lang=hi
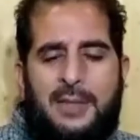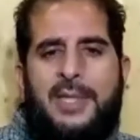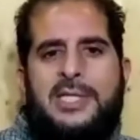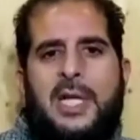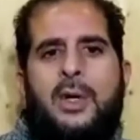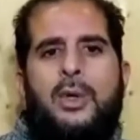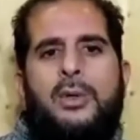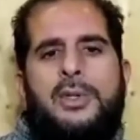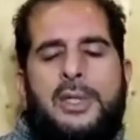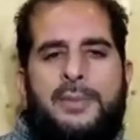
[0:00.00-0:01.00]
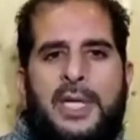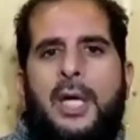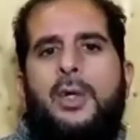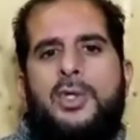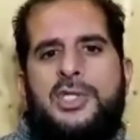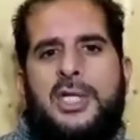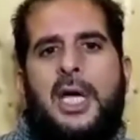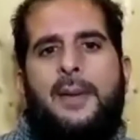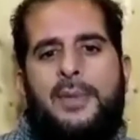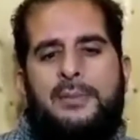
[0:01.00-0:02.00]
ऐसा मसला हो कि बिना नोट्स के
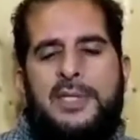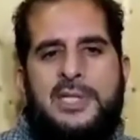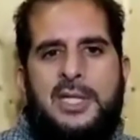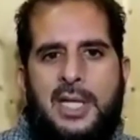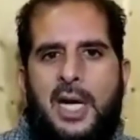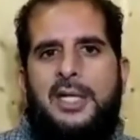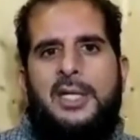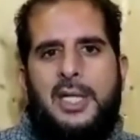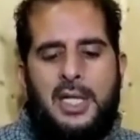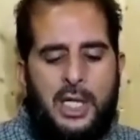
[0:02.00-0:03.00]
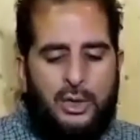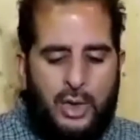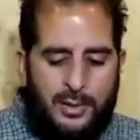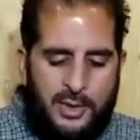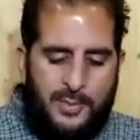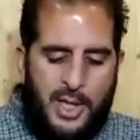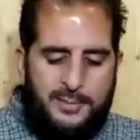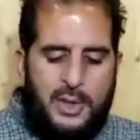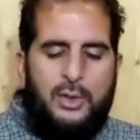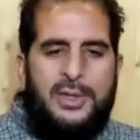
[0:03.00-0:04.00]
आपकी बिजली काट दी गई तो आप
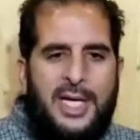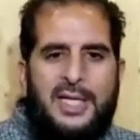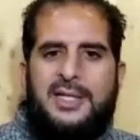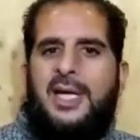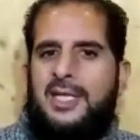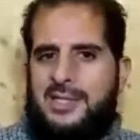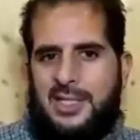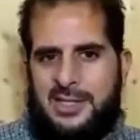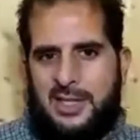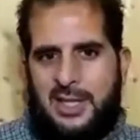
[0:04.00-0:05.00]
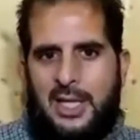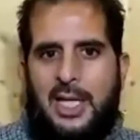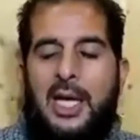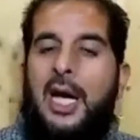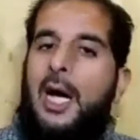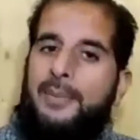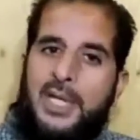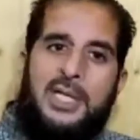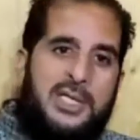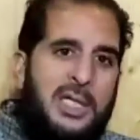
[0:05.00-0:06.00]
डिपार्टमेंट को डायरेक्ट केस कर सकते हैं आप
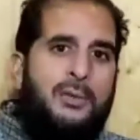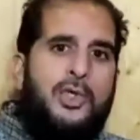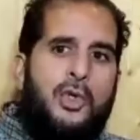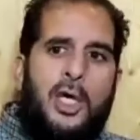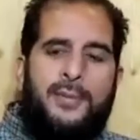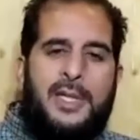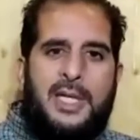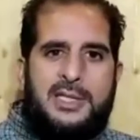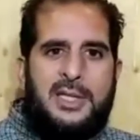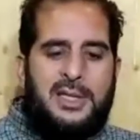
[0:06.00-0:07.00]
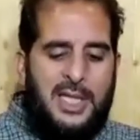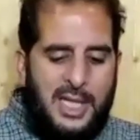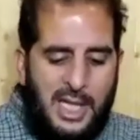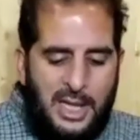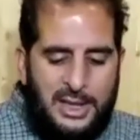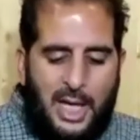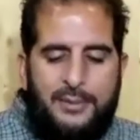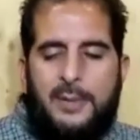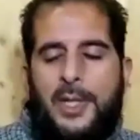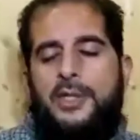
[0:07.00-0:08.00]
केस किन वजूहत पे कर सकते हैं कि
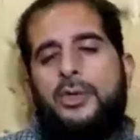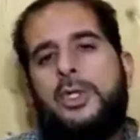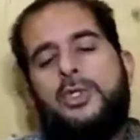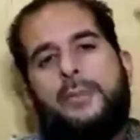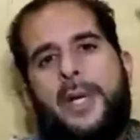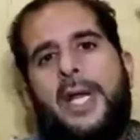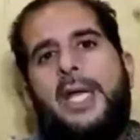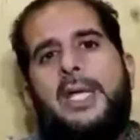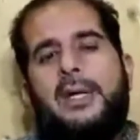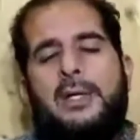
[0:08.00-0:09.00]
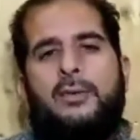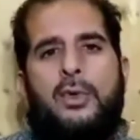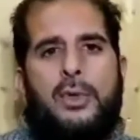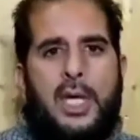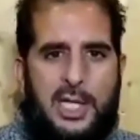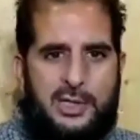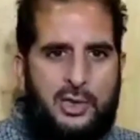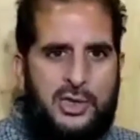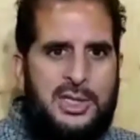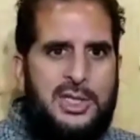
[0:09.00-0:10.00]
आपके बच्चों की जो पढ़ाई है वो लॉस
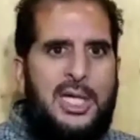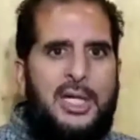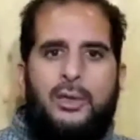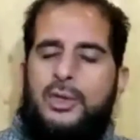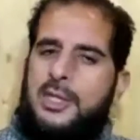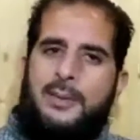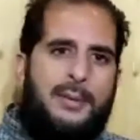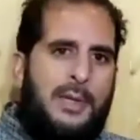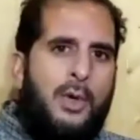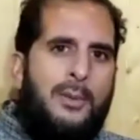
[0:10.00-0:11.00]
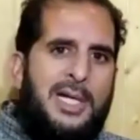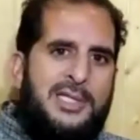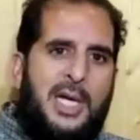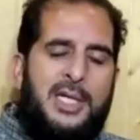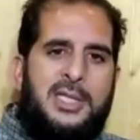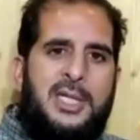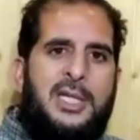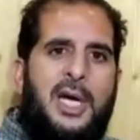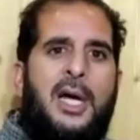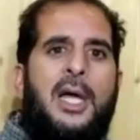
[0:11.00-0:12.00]
हो सकती है क्योंकि जब आपका मोबाइल चार्ज नहीं
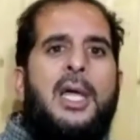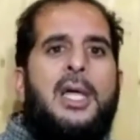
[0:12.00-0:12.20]
था